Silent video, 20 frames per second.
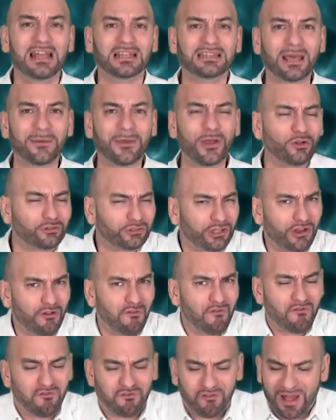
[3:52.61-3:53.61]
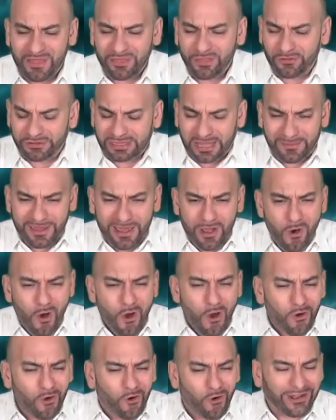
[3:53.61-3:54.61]
Te veo triunfando, te veo
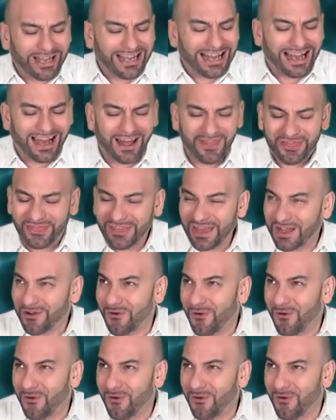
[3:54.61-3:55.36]
con elegancia,